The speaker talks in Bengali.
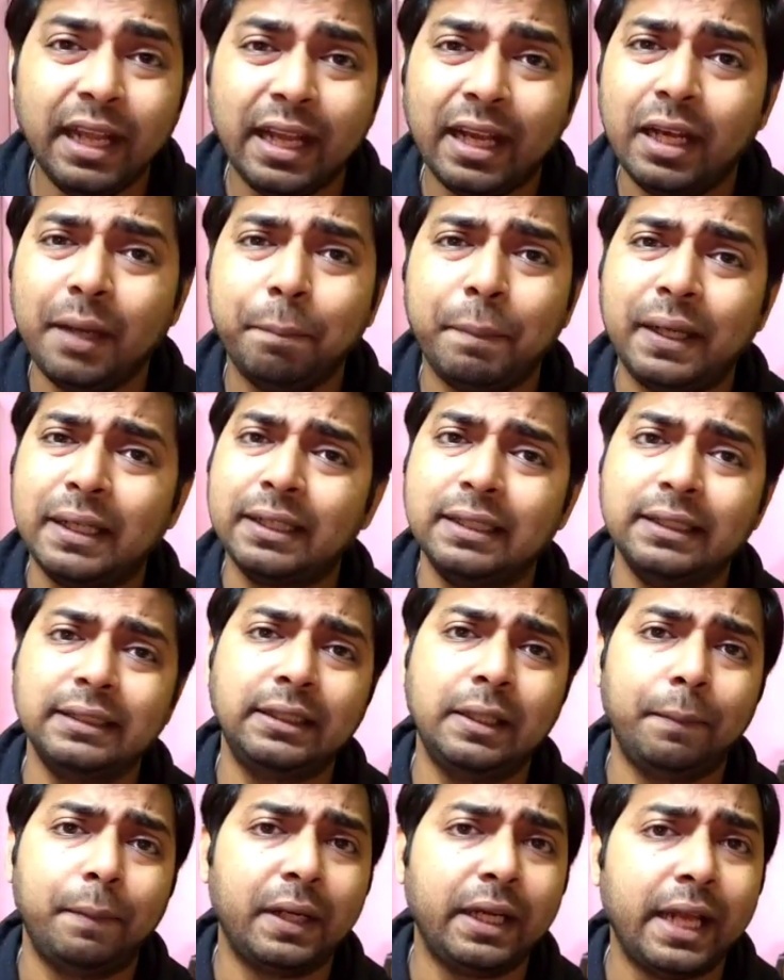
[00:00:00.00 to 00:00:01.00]
এখানে পঙ্কজ
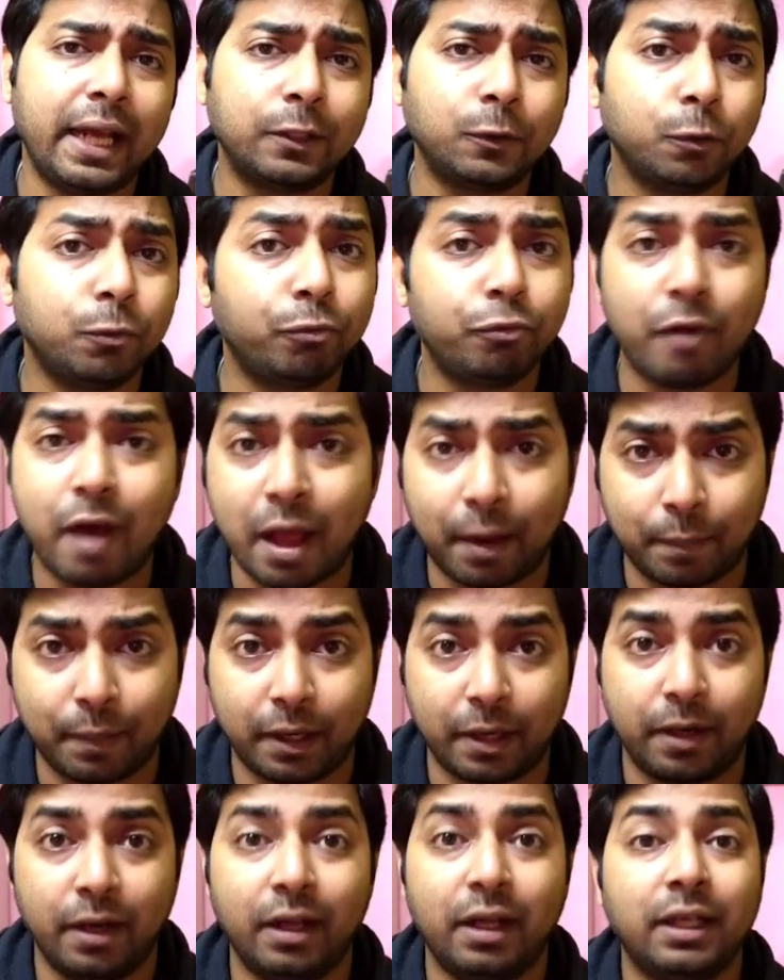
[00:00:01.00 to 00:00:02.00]
ত্রিপাঠী একজন
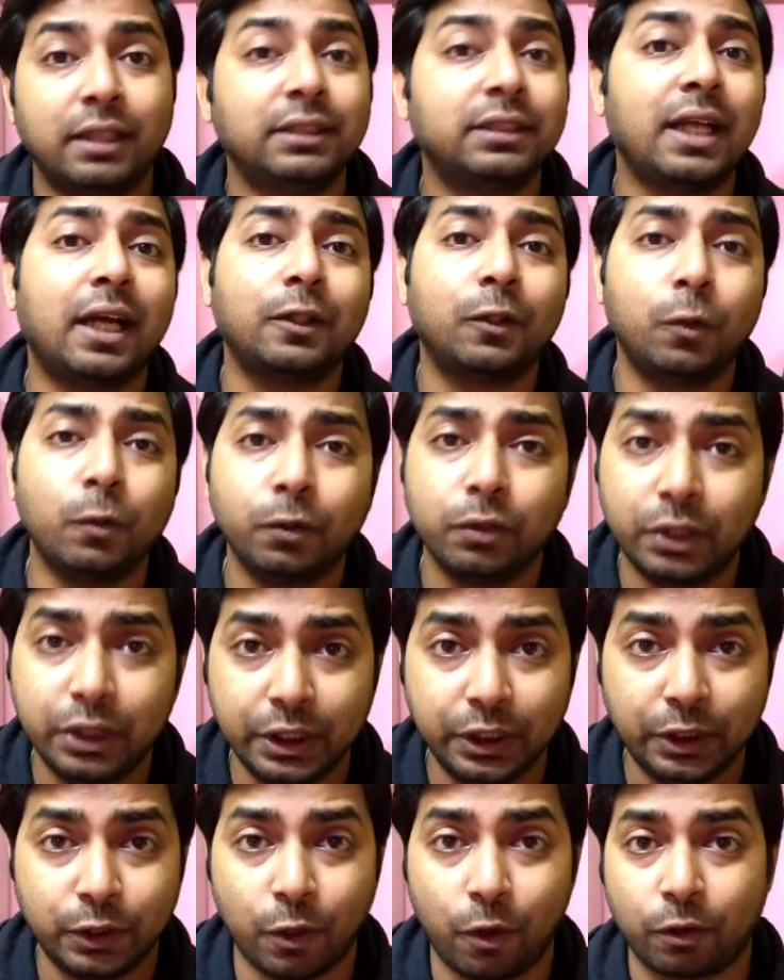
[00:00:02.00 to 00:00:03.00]
ফার্মার সাধারণ
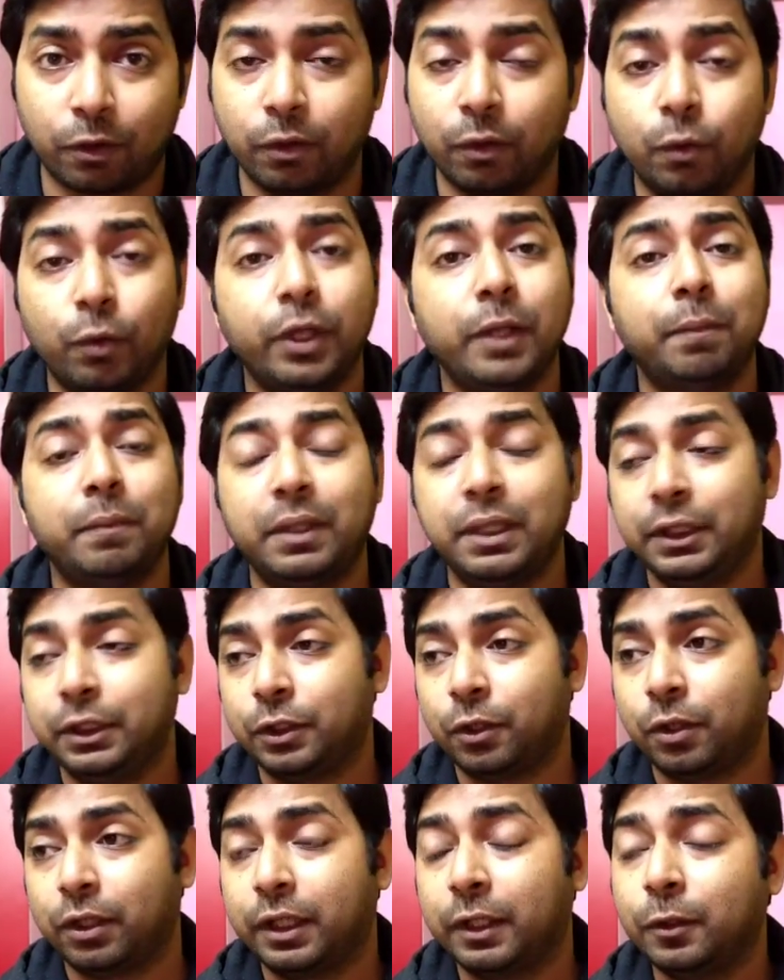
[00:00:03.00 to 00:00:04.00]
কৃষক গরিব
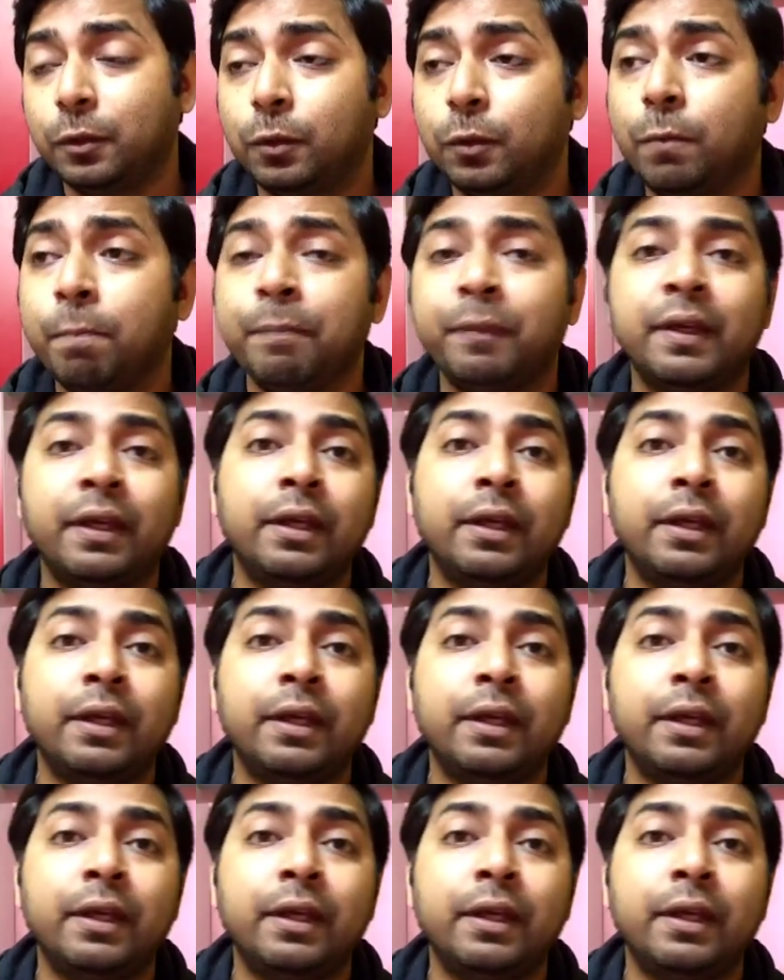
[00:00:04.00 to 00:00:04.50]
কৃষক কিন্তু